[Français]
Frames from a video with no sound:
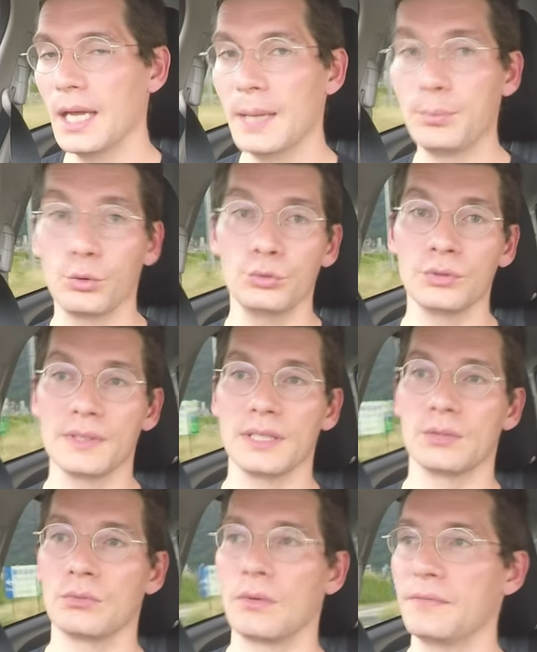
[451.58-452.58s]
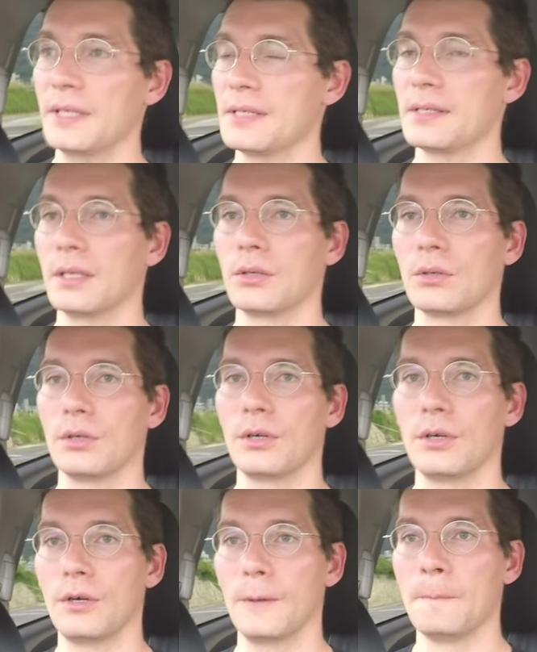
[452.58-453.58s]
Et pour une autre raison, en fait, c'est que
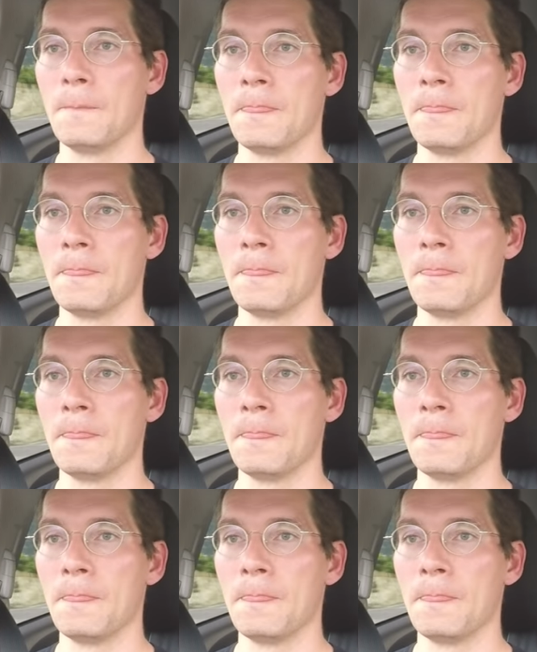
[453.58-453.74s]
euh,